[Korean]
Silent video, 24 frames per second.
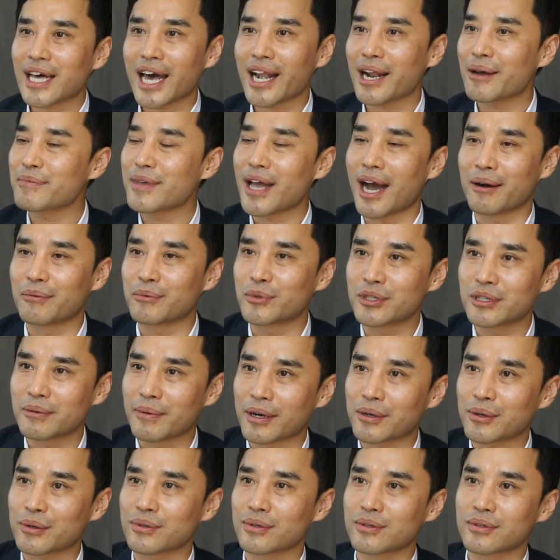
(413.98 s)
사람이 아무리
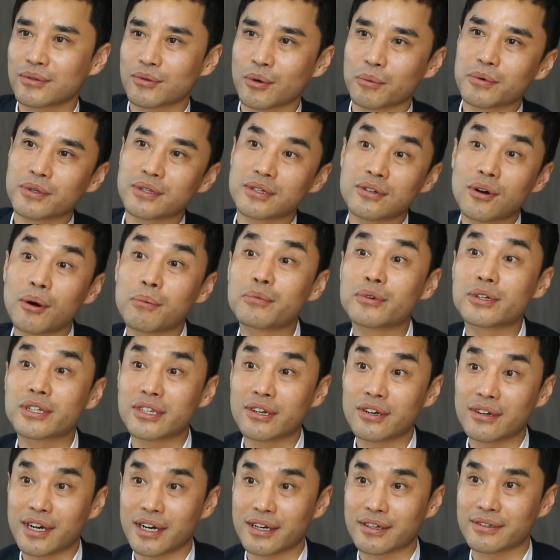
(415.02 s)
바뀌어도 그 로봇은 그 업무를
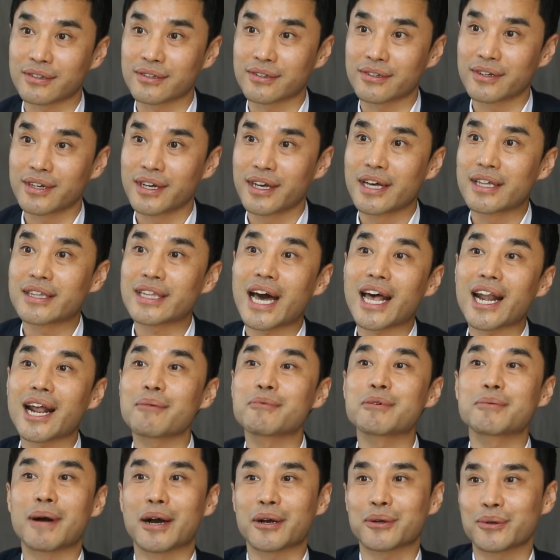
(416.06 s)
기억하거든요. 네네.
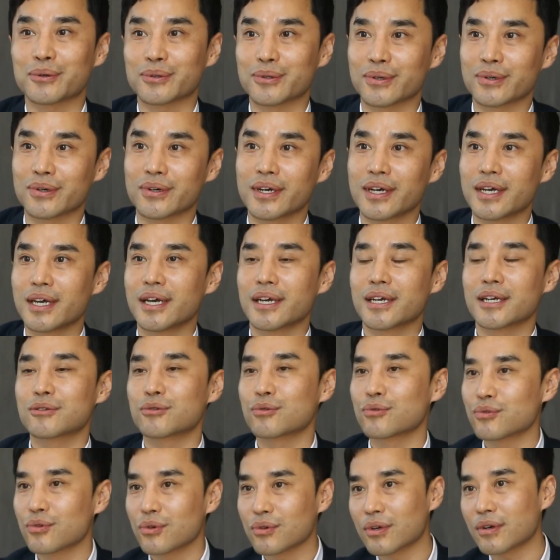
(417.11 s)
사람이 바뀌어도요.
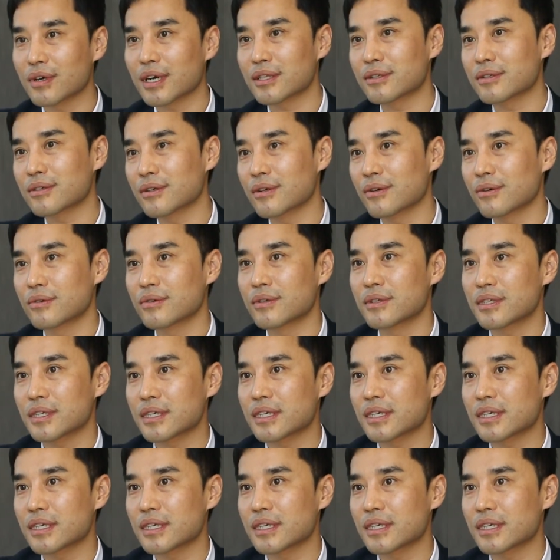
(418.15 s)
중소기업 같은 경우는